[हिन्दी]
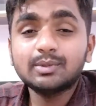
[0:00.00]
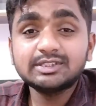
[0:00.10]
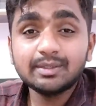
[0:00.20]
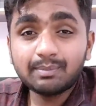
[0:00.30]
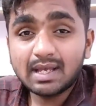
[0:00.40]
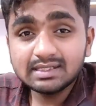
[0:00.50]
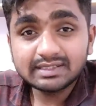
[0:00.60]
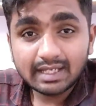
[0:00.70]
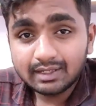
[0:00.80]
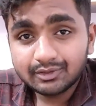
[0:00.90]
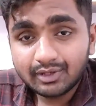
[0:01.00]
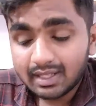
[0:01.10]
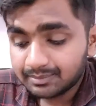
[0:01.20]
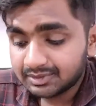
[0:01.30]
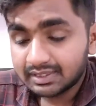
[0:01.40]
तो बस ये पांच एंड्रॉयड
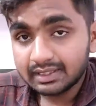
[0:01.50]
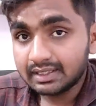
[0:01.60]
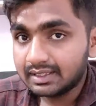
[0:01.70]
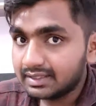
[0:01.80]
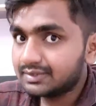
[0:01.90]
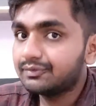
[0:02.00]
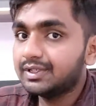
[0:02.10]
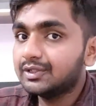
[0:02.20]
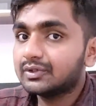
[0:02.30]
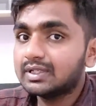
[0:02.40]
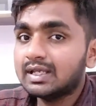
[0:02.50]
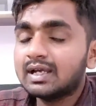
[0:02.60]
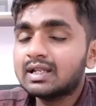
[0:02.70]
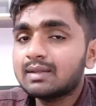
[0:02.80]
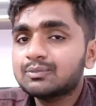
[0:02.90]
ऐप्स थे इस वीडियो के लिए
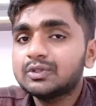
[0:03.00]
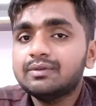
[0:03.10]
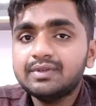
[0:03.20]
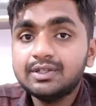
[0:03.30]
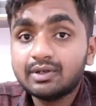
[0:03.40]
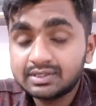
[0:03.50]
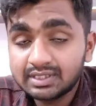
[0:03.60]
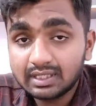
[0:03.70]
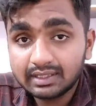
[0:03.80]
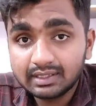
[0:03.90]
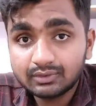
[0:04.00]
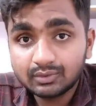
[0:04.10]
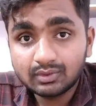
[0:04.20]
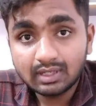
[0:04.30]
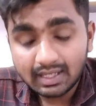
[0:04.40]
अगर आपको ये वीडियो अच्छी लगी
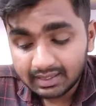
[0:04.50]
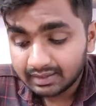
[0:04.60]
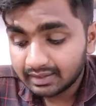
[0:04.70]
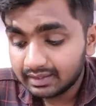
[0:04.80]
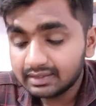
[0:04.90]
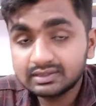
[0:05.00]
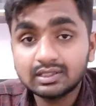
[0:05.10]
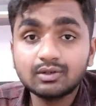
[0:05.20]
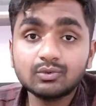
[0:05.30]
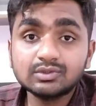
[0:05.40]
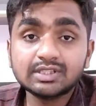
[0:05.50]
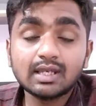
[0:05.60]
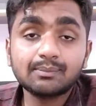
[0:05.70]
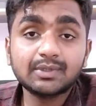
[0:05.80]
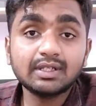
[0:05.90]
तो लाइक करिए ज़रूर से
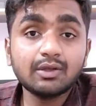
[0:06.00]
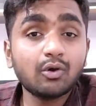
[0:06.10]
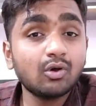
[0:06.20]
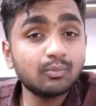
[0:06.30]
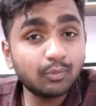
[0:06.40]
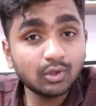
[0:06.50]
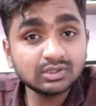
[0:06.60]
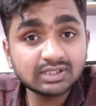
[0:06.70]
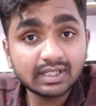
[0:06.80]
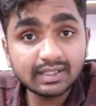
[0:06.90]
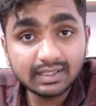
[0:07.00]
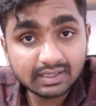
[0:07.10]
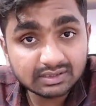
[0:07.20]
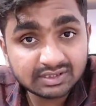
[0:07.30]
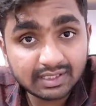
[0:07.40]
आपके लिए और बहुत सारे
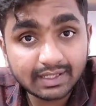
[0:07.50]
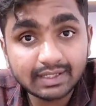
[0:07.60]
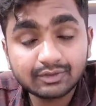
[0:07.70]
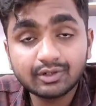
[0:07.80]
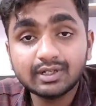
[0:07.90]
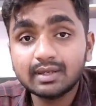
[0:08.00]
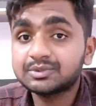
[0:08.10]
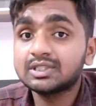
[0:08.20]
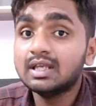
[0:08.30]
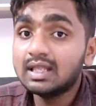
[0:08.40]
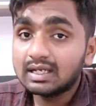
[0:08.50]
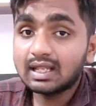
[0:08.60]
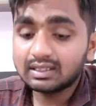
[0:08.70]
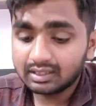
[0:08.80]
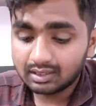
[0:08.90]
इंटरेस्टिंग एंड्रॉयड ऐप्स
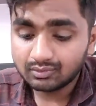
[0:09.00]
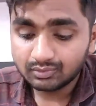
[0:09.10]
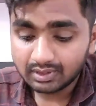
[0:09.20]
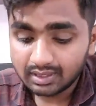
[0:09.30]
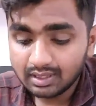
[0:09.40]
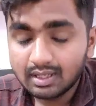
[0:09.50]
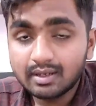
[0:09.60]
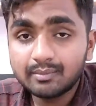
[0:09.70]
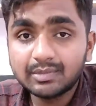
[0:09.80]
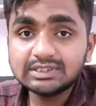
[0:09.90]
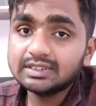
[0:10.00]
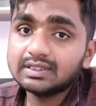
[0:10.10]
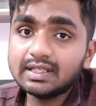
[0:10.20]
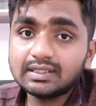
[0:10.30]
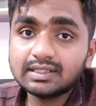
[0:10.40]
लाता रहूँगा बस
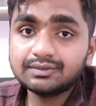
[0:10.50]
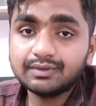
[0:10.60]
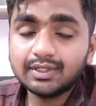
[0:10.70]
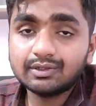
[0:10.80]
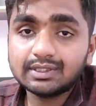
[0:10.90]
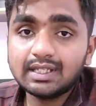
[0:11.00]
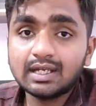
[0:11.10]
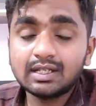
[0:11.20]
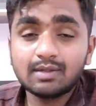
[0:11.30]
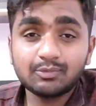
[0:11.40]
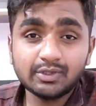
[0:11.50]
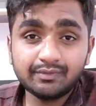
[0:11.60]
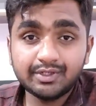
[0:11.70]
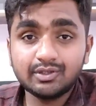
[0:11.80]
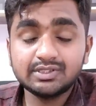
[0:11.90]
इतना ही था इस वीडियो के लिए अगर आपको
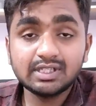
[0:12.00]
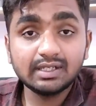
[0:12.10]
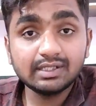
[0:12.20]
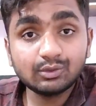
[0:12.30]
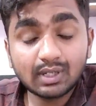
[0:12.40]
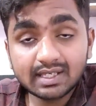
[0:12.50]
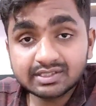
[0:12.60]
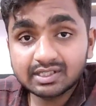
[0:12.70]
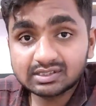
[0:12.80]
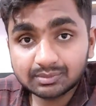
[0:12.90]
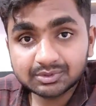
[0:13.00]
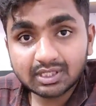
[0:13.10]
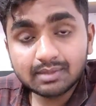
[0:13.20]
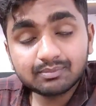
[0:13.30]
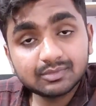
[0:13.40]
ये वीडियो अच्छी लगी तो लाइक शेयर
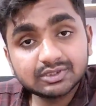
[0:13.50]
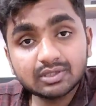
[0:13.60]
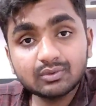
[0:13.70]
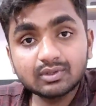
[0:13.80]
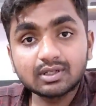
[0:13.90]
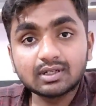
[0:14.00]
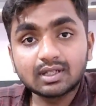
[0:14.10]
सब्सक्राइब ज़रूर